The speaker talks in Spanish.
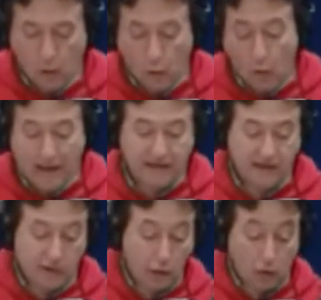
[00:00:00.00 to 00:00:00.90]
un
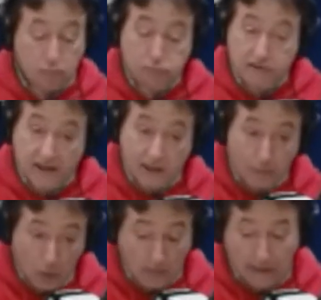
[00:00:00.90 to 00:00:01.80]
ascensor se
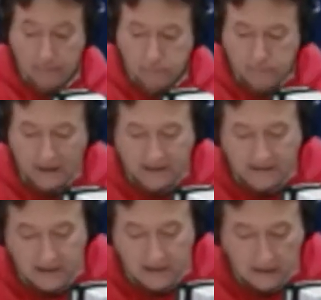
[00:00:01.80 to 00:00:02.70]
desploma, una
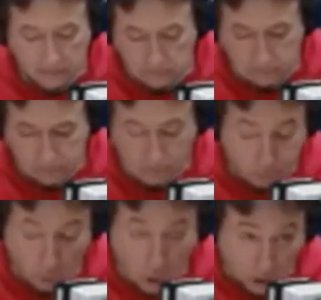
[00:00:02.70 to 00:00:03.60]
cantidad
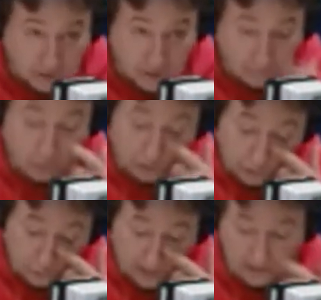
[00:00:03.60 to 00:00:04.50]
corta, por
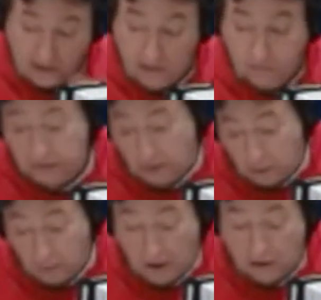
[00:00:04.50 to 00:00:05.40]
suerte, digo
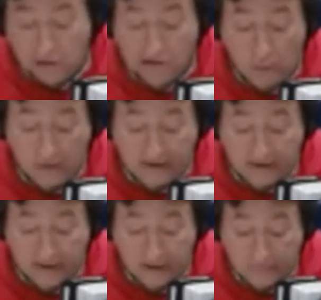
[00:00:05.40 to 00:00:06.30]
por las
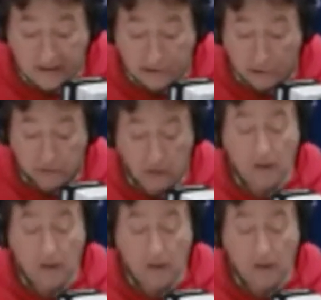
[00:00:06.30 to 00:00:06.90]
consecuencias de pisos,